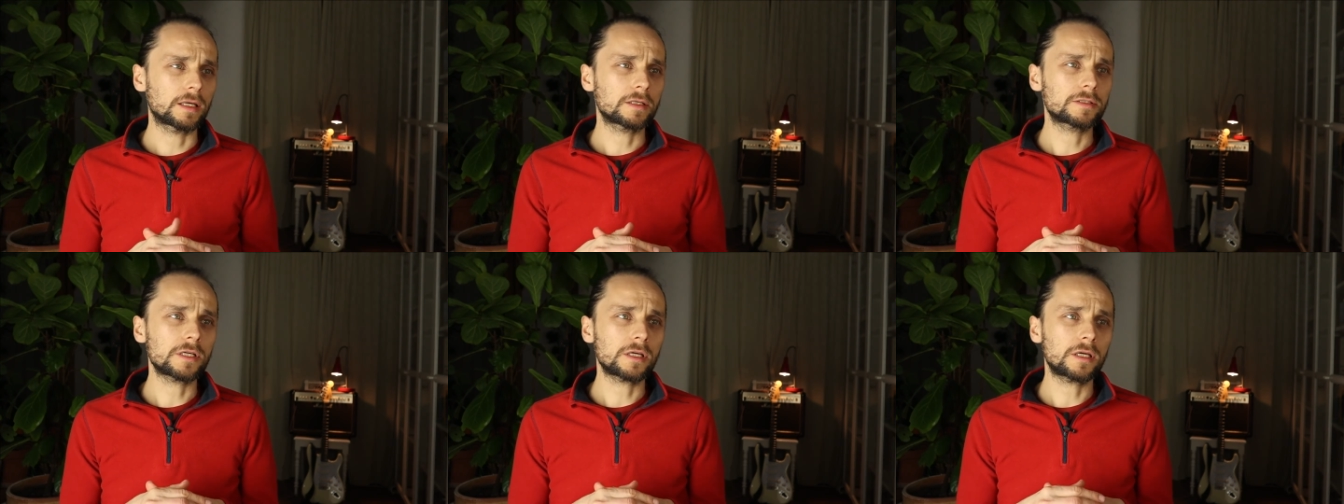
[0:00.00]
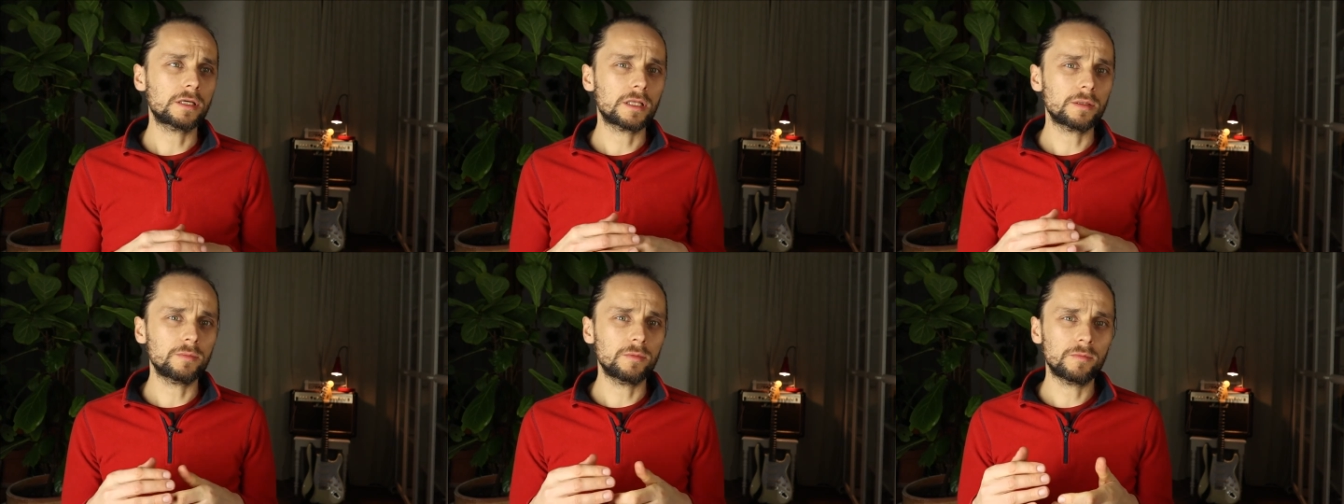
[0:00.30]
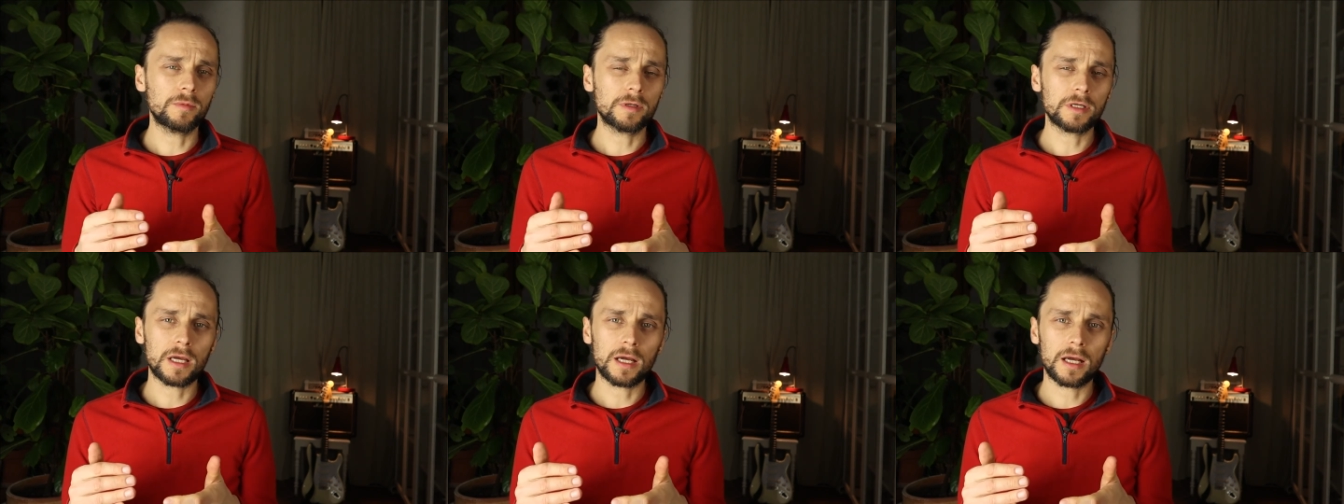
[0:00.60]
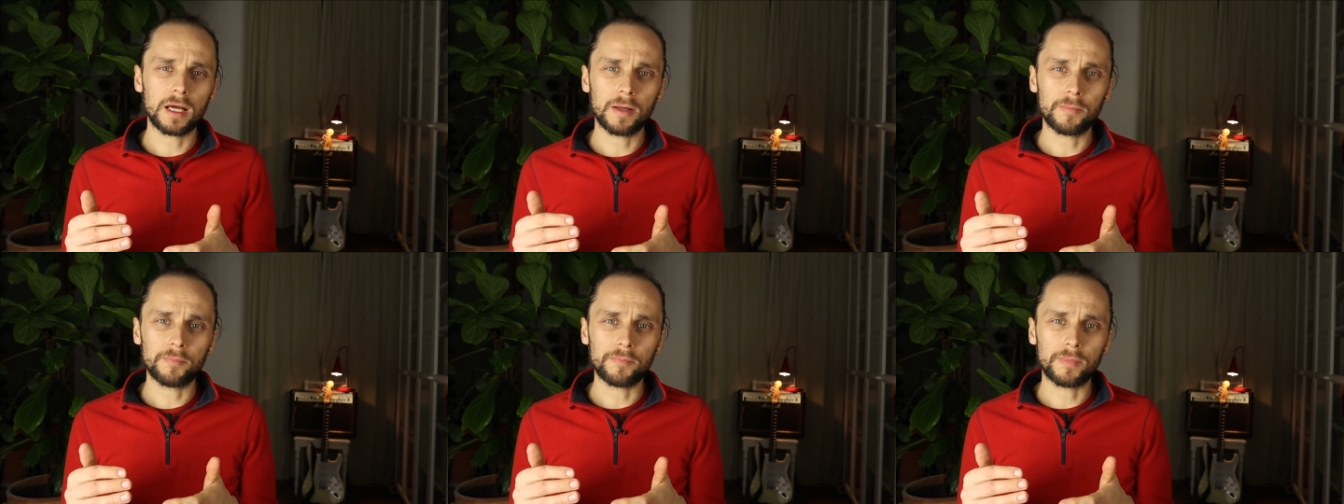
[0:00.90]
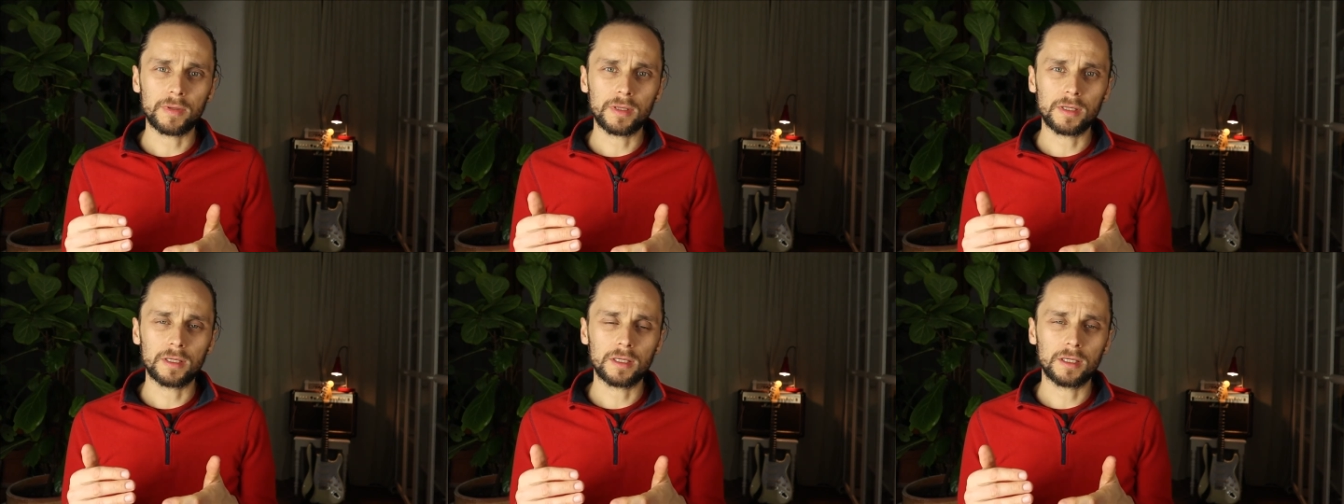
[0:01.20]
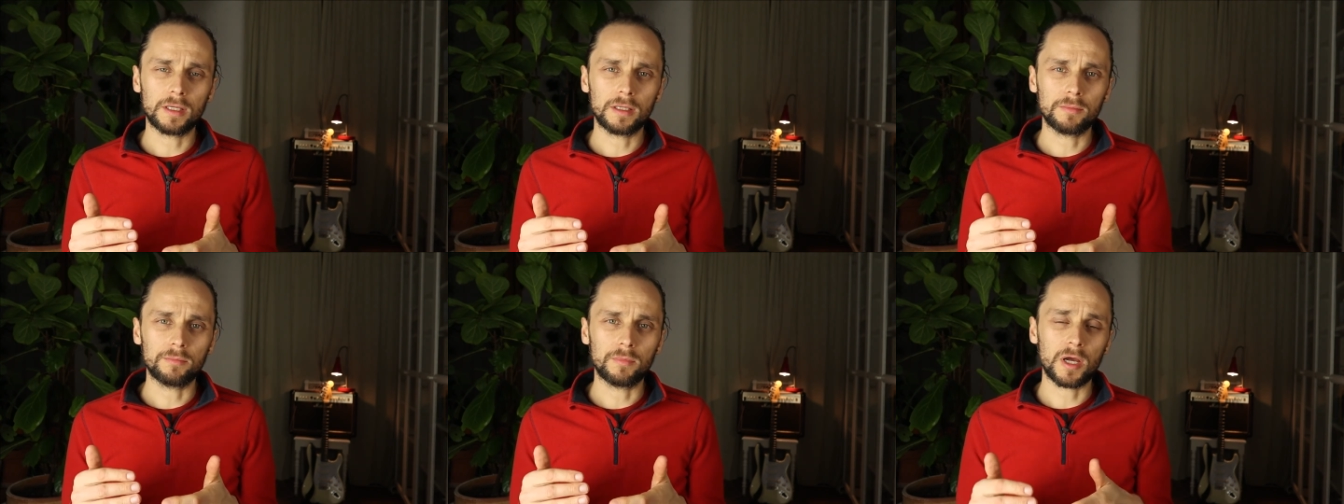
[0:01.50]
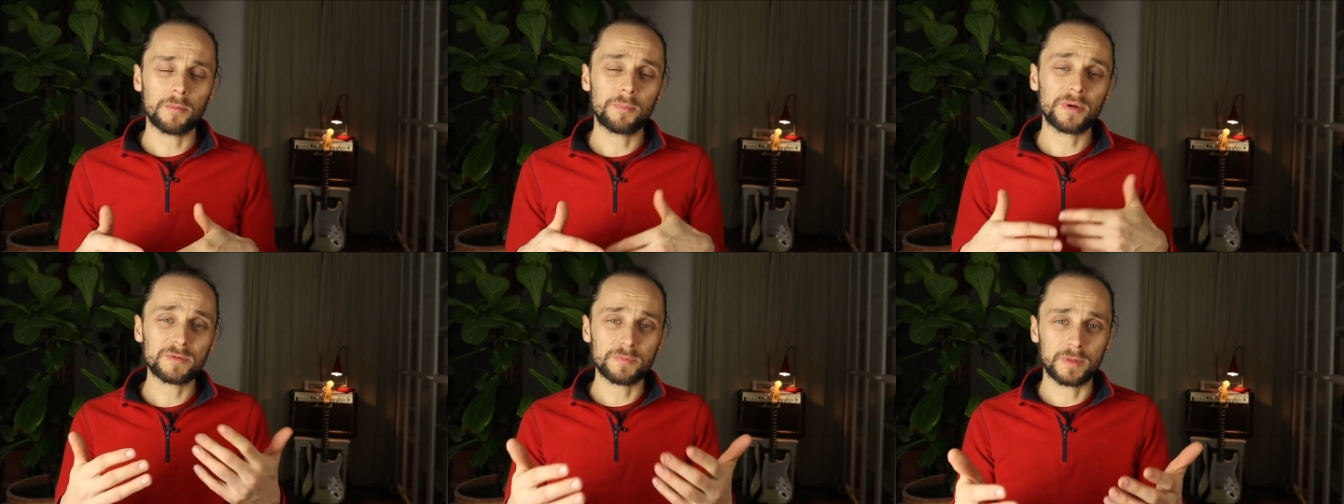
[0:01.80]
Dzięki temu moja,
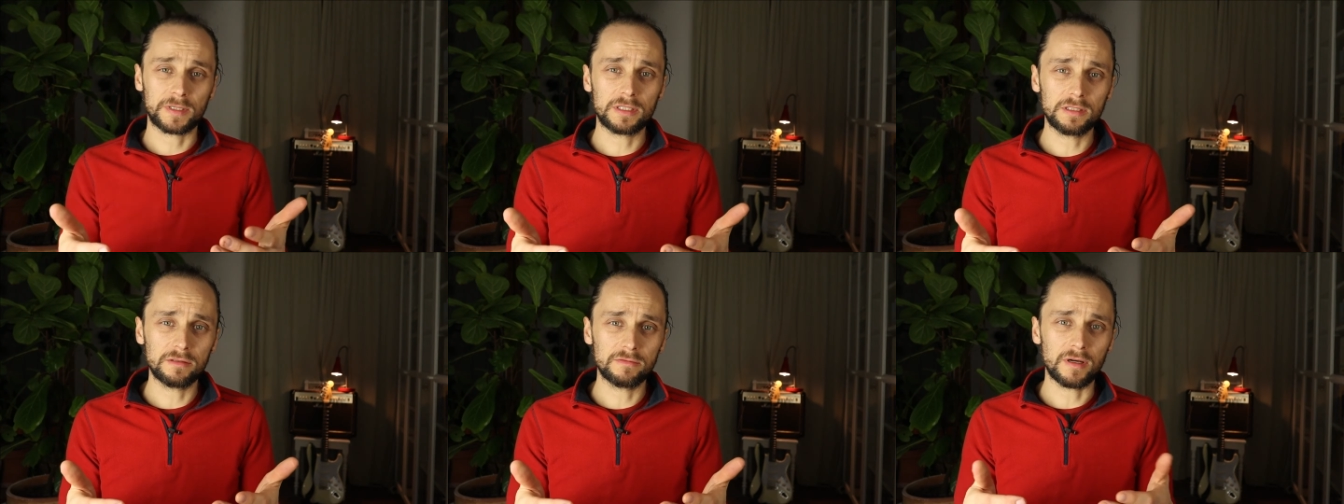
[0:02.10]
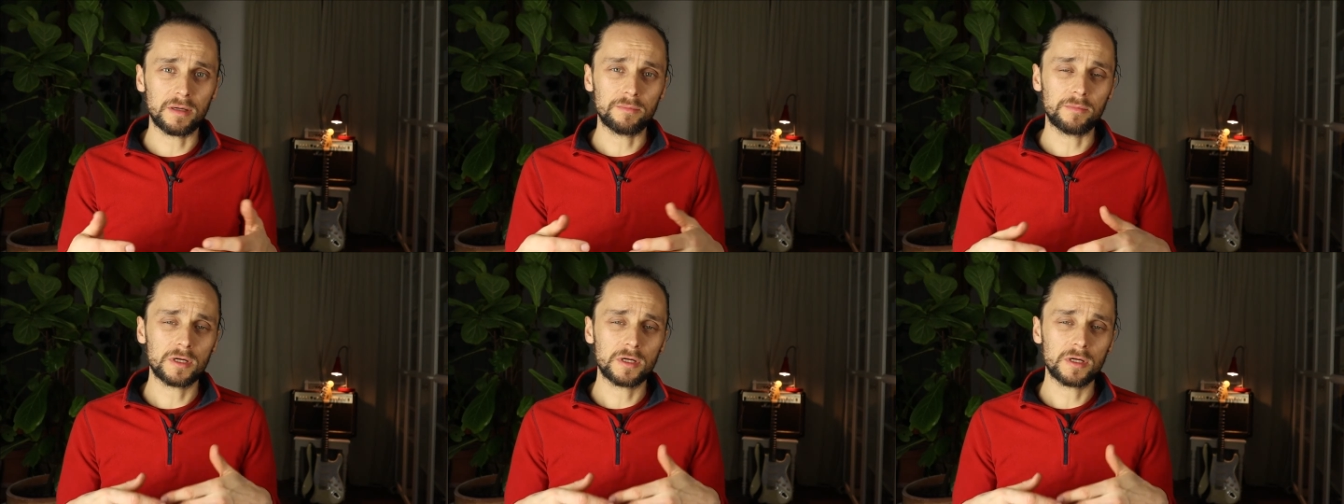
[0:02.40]
moja perspektywa,